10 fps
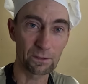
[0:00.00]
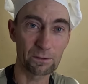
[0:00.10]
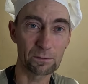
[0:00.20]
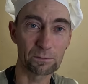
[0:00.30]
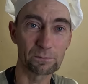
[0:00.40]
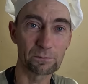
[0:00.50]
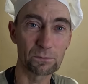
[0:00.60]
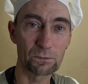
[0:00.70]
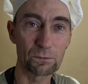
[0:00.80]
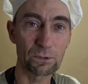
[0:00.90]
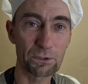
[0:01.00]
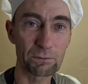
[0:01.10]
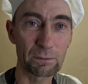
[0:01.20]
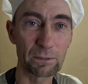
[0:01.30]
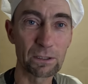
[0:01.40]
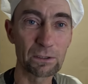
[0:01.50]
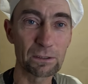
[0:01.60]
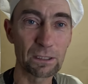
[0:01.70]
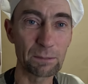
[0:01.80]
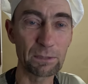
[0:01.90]
O, uderzyłem.
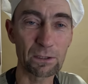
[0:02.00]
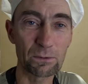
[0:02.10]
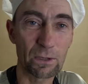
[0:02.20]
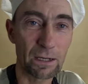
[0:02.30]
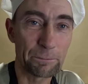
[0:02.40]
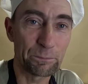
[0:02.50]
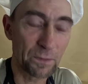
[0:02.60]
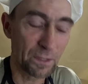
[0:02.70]
Chemia, która. Yy,